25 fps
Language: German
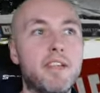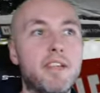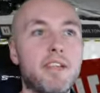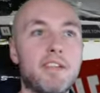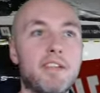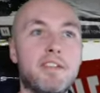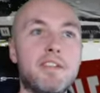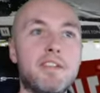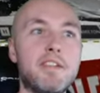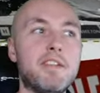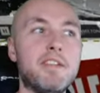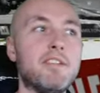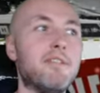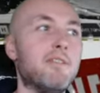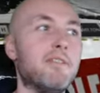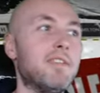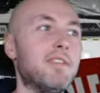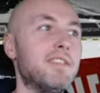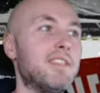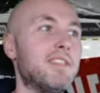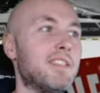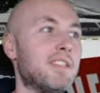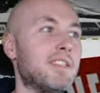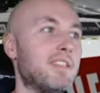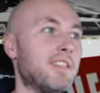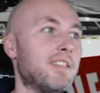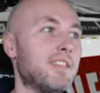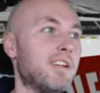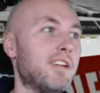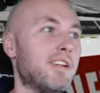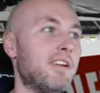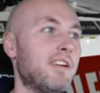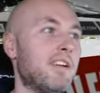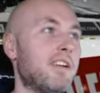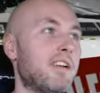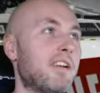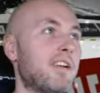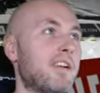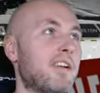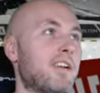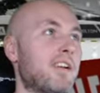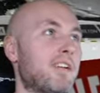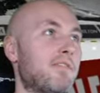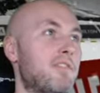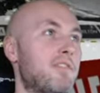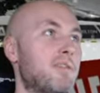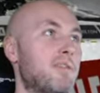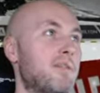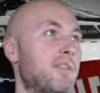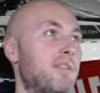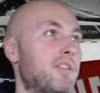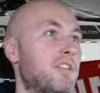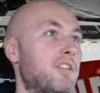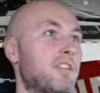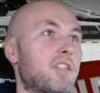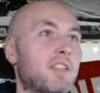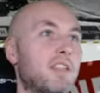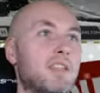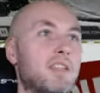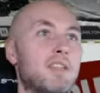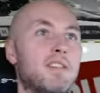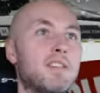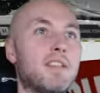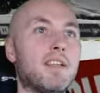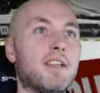nicht 19. Will mir die Statistiken